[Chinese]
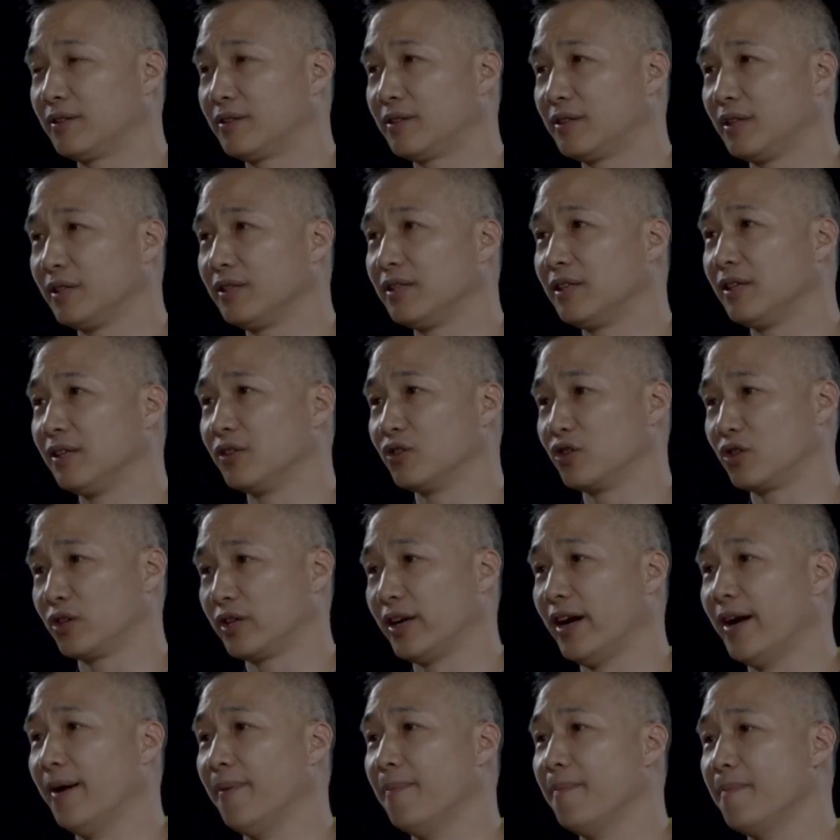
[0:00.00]
真情实
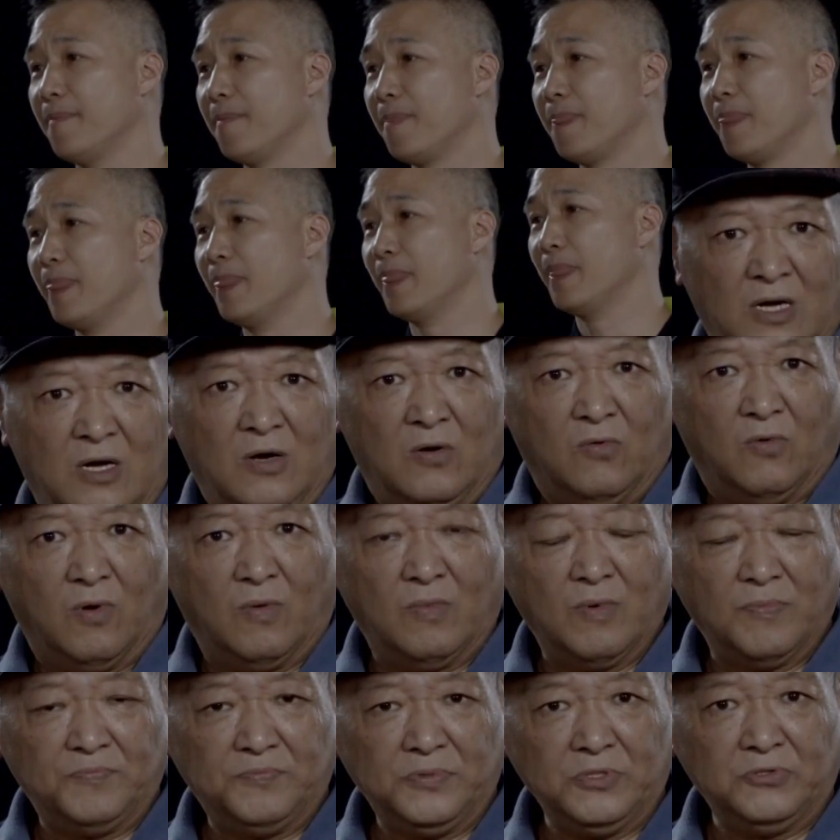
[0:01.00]
感。我
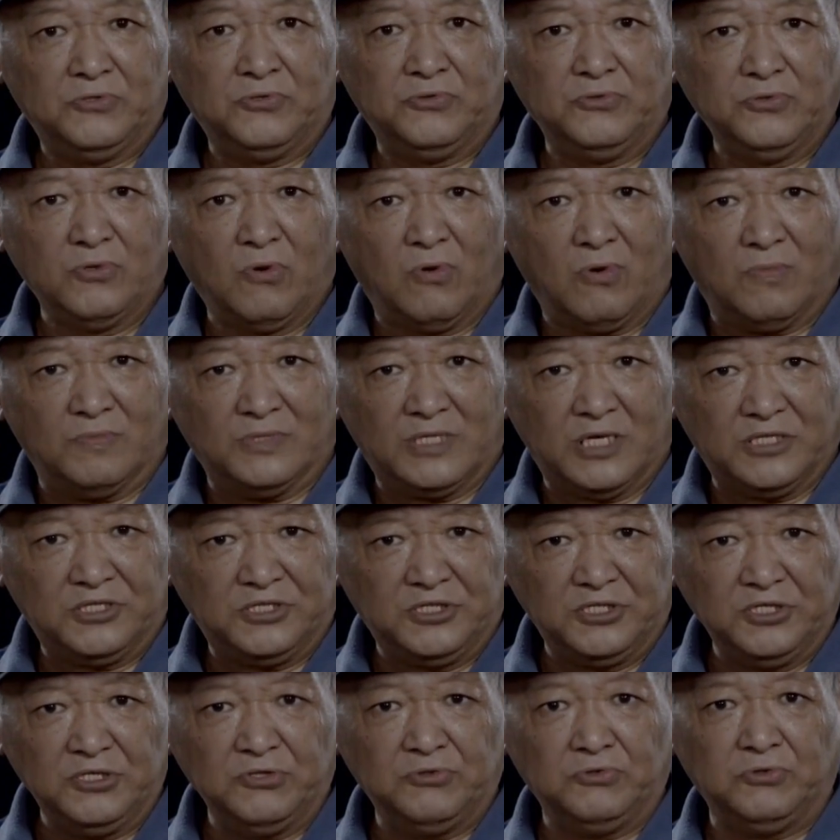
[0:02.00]
们必须用我们的
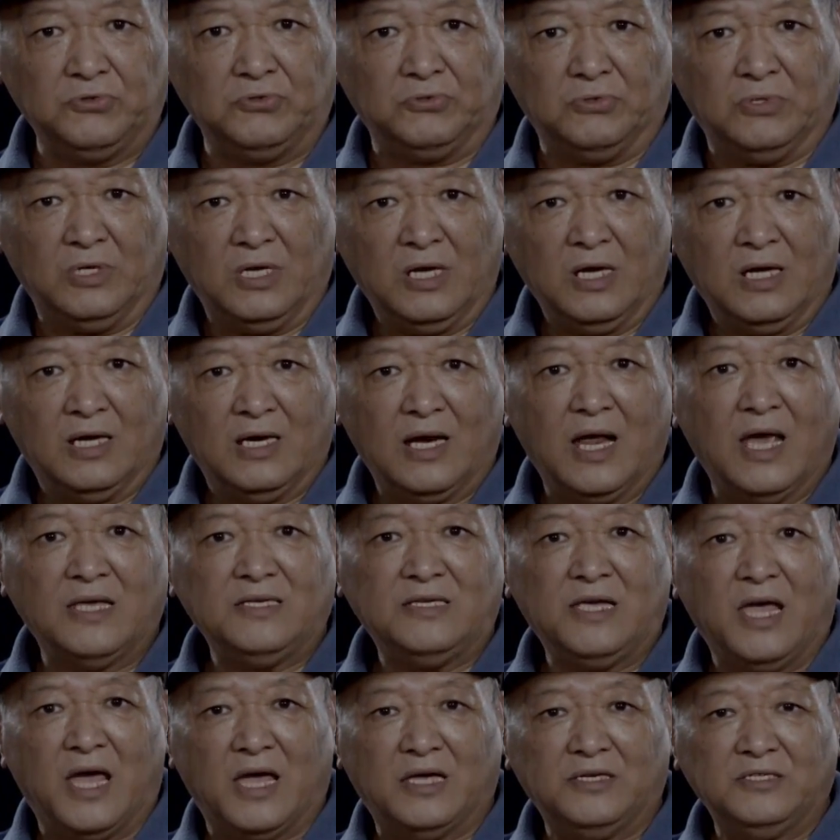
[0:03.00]
戏剧来
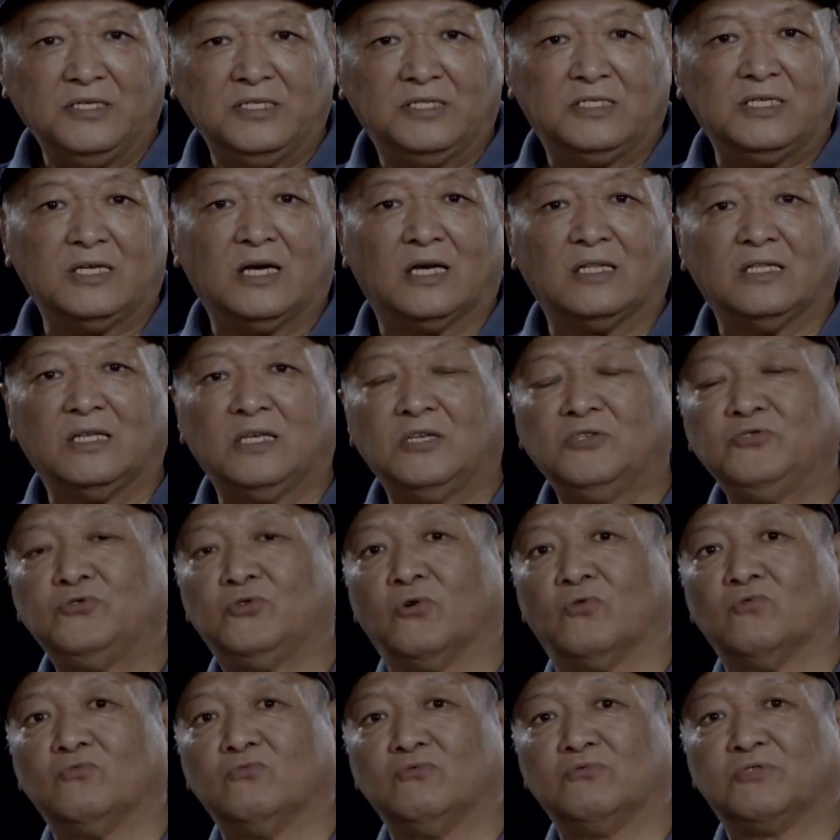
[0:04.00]
演绎这样的英
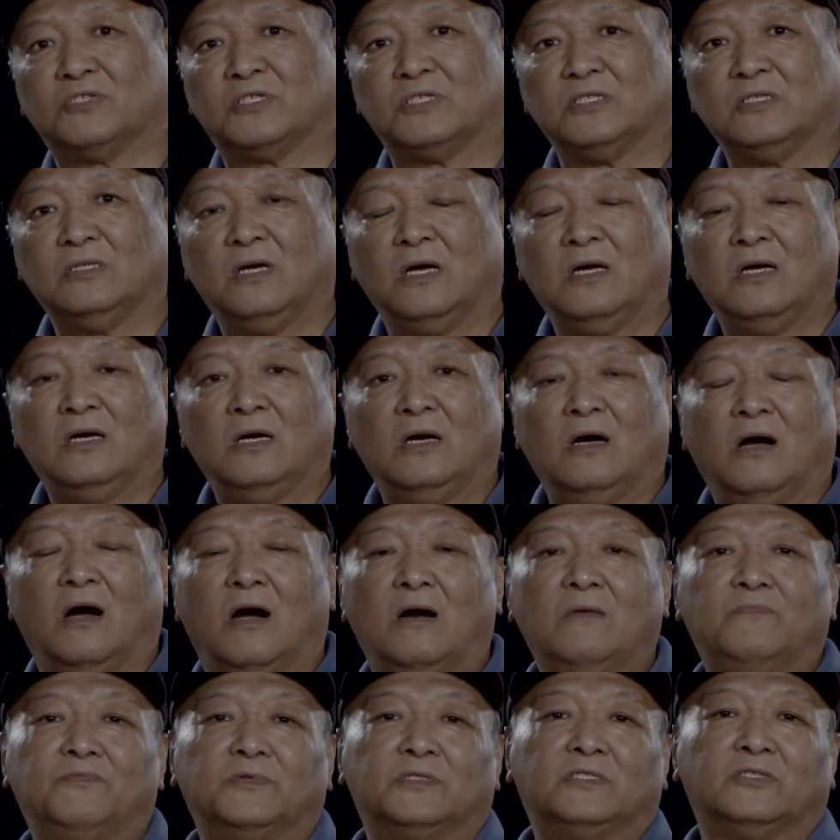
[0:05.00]
雄故事，
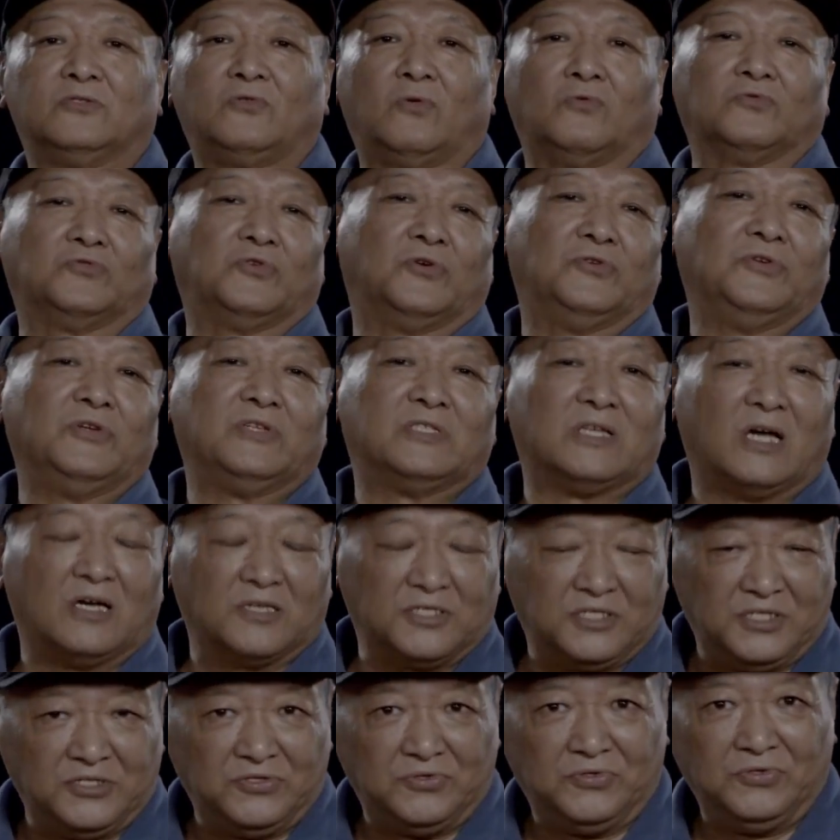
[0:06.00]
而不是董存瑞唱
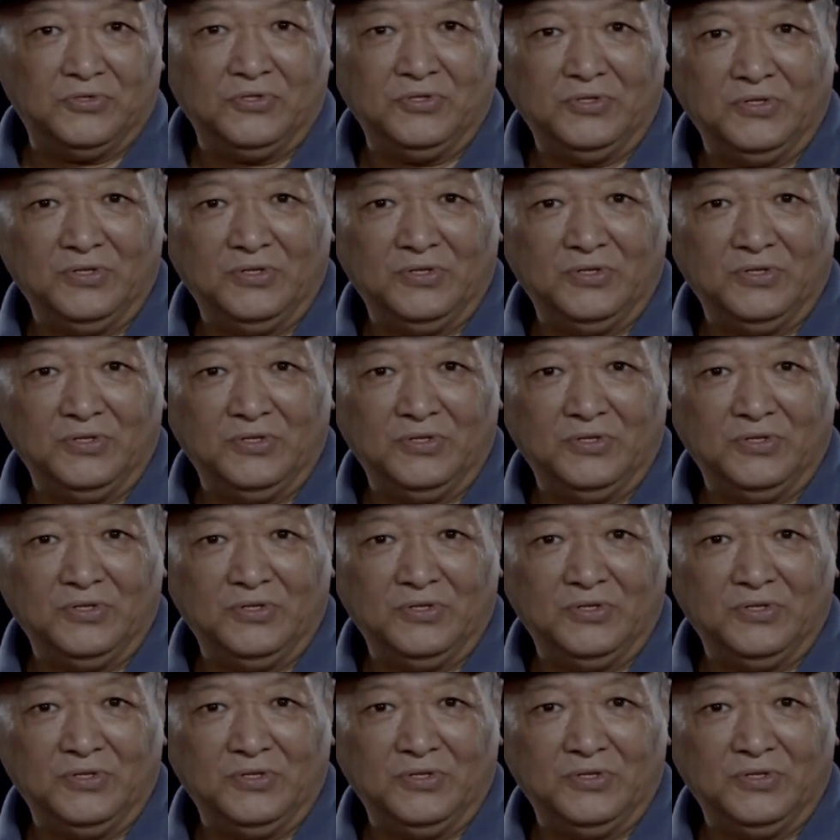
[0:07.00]
戏剧。